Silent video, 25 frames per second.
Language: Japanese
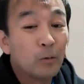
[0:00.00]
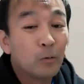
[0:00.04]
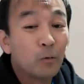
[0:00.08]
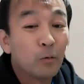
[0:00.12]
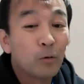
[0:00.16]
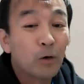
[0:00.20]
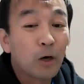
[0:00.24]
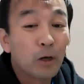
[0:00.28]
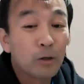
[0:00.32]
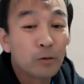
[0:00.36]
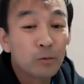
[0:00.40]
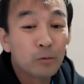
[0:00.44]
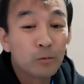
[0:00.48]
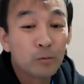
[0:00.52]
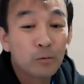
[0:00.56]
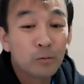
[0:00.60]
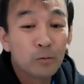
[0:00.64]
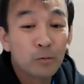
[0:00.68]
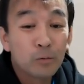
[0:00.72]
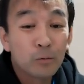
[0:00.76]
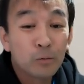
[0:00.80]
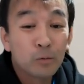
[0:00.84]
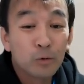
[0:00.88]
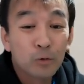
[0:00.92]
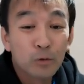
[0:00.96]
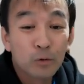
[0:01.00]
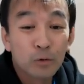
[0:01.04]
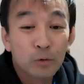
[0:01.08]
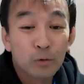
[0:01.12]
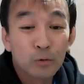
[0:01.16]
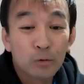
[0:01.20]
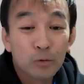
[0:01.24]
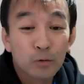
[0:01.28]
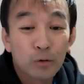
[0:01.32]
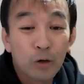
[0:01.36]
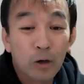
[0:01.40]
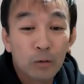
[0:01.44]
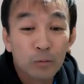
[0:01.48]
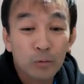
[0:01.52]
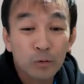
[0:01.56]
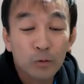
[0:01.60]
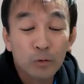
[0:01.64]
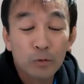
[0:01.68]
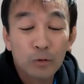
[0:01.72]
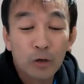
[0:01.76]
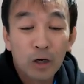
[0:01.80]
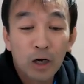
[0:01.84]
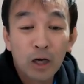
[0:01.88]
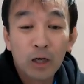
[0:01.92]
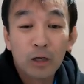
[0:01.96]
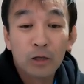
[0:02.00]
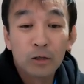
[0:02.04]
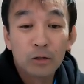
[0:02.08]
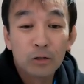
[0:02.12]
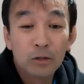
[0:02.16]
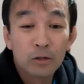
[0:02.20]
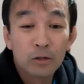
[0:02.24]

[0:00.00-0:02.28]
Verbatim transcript: 他の目標とかも、あ、